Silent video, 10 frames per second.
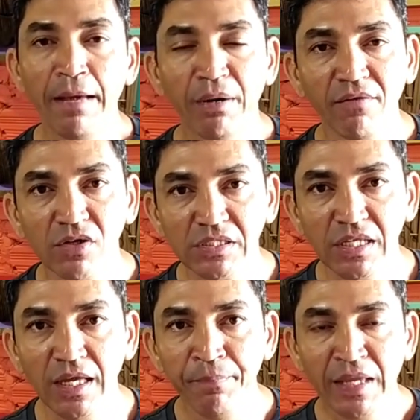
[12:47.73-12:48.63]
para
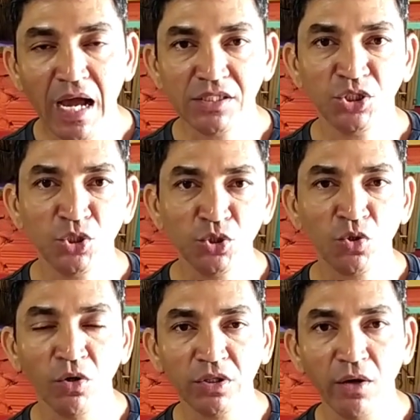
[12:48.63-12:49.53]
você assistir os
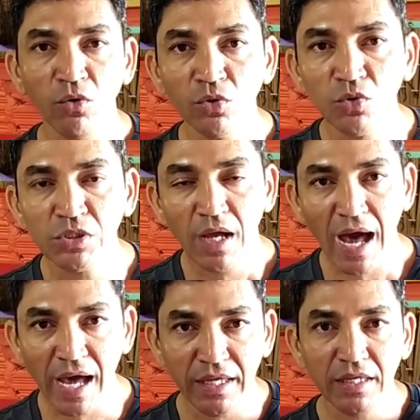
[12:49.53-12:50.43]
conteúdos
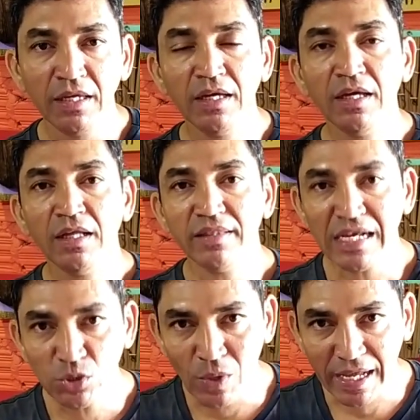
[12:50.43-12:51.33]
aí
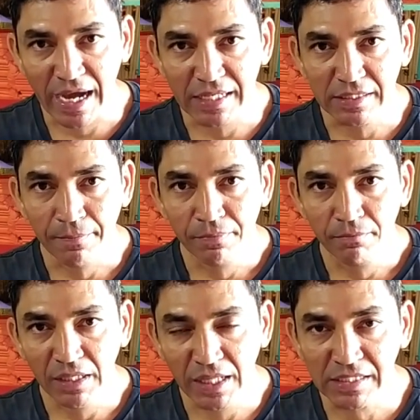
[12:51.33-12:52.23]
da sua casa,
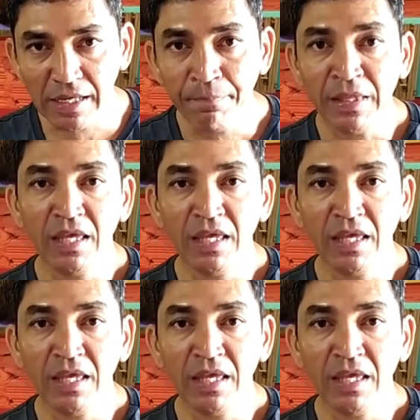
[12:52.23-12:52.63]
beleza?